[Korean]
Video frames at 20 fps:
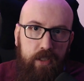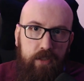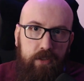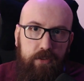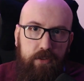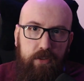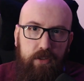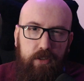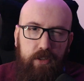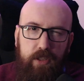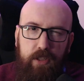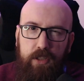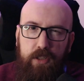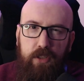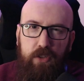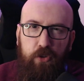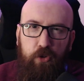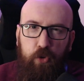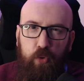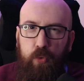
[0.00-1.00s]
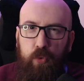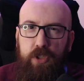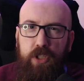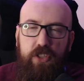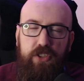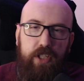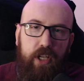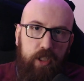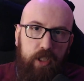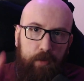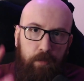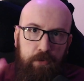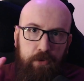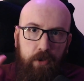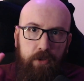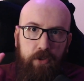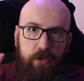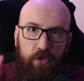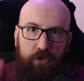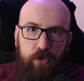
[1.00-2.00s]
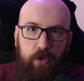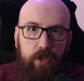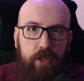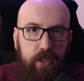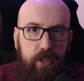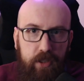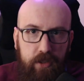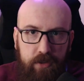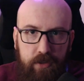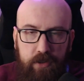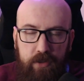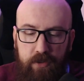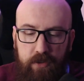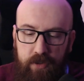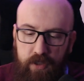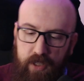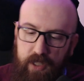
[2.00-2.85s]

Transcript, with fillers: 특히 손이 작은 편은 저에게는